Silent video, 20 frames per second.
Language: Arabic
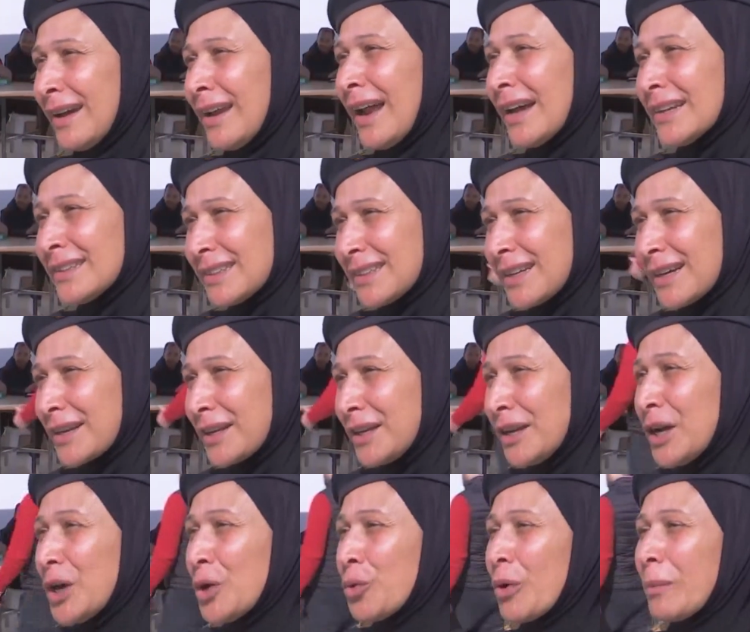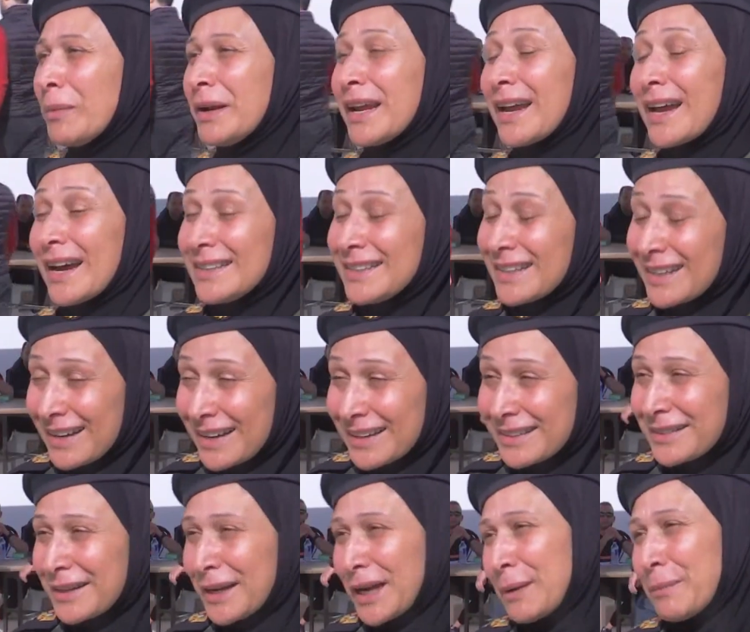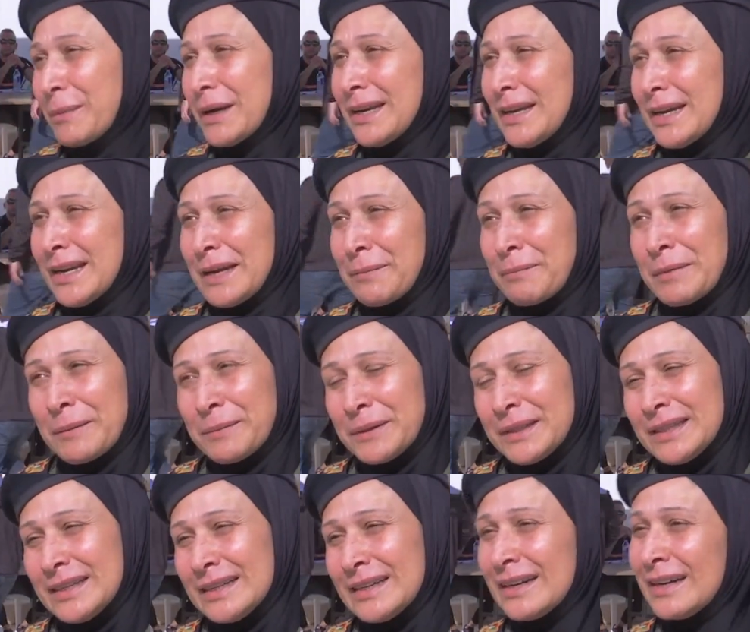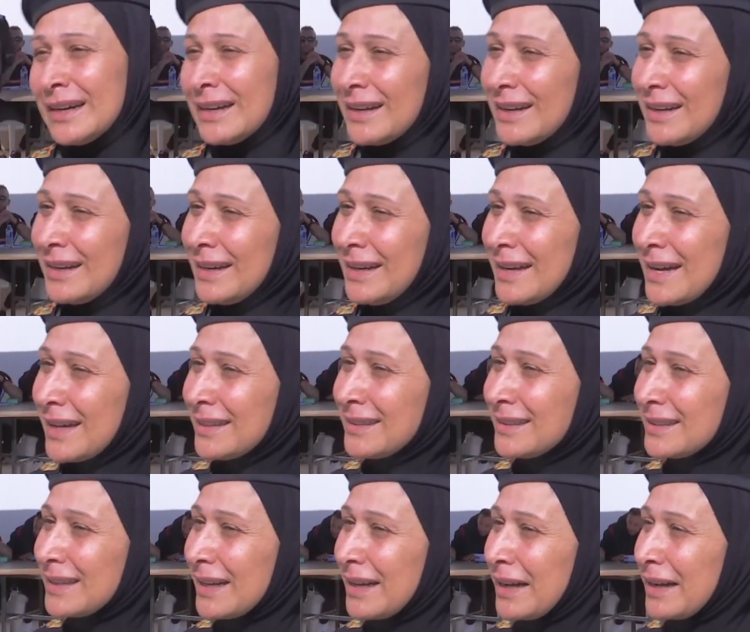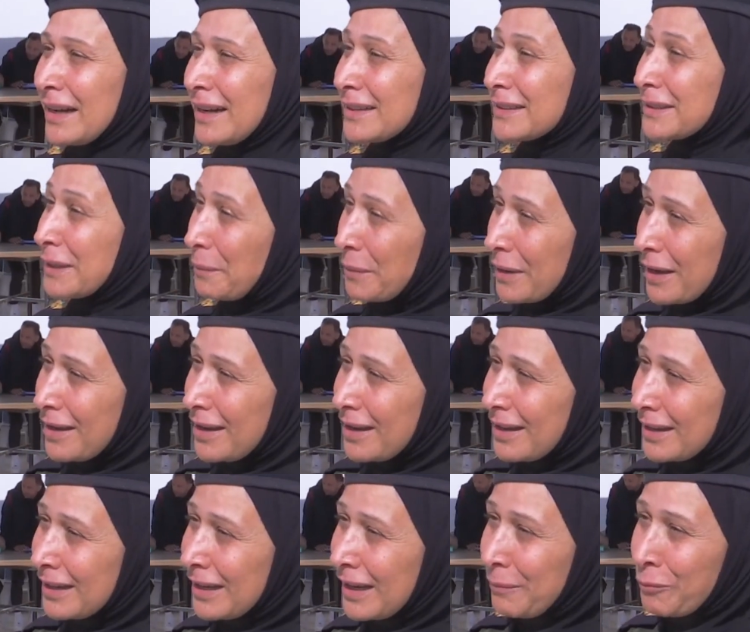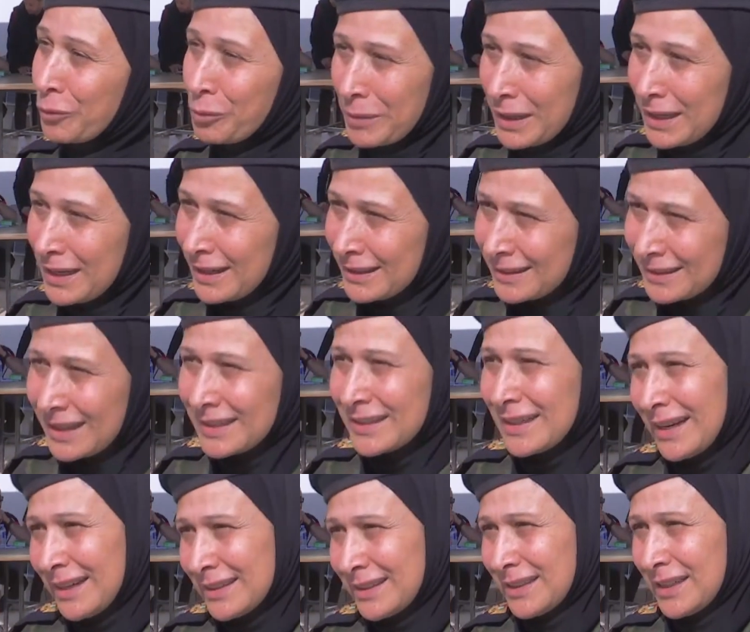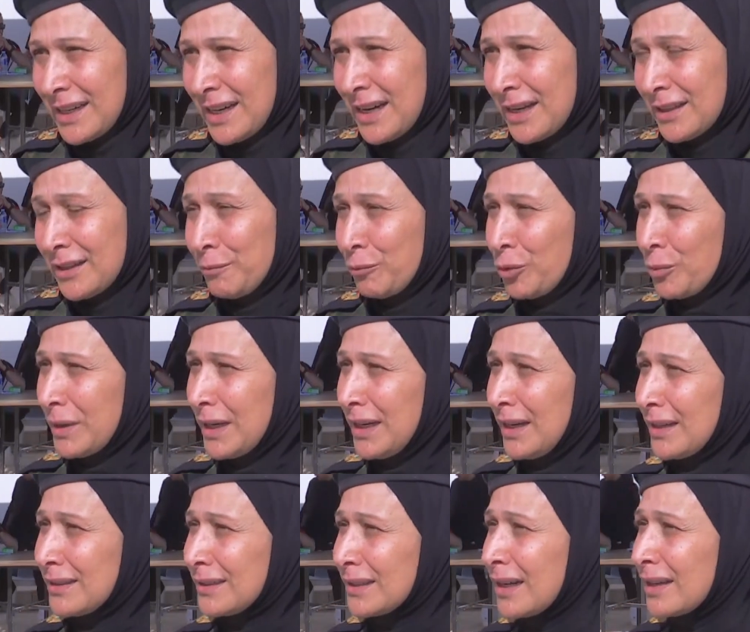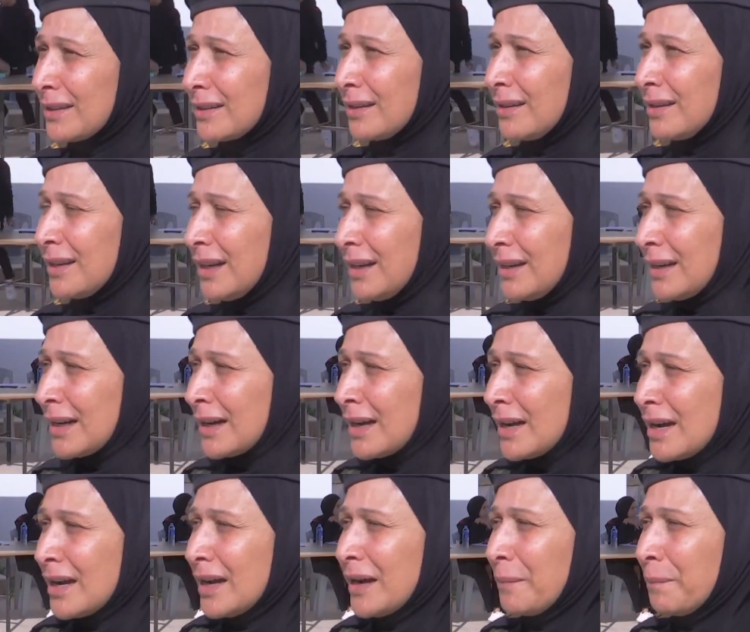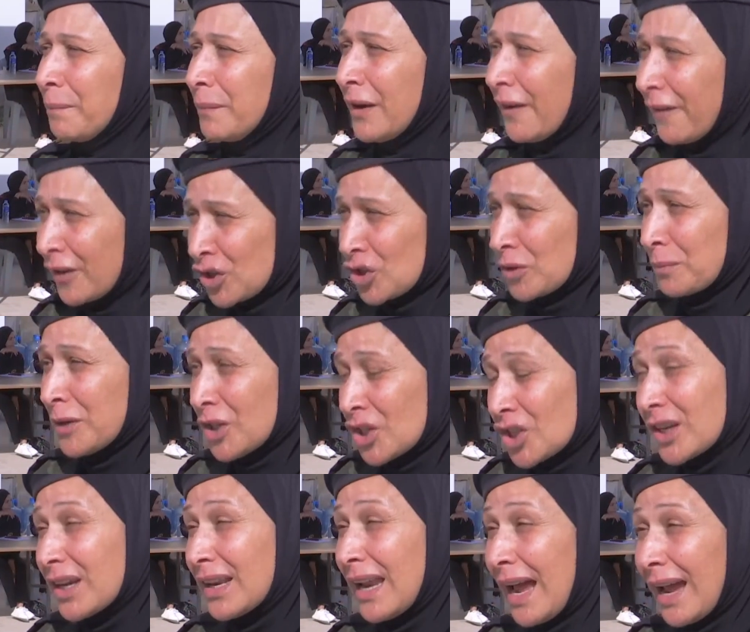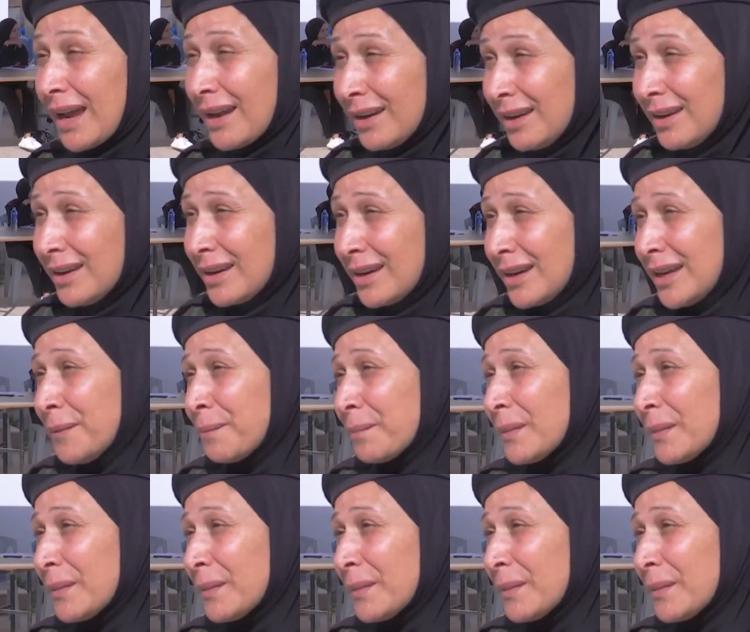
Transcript: العسكري ومن كادراتنا كمان يعني ما بدي أنسى صبايانا المميزات العسكريات المميزات اللي احنا بنشتغل حقيقي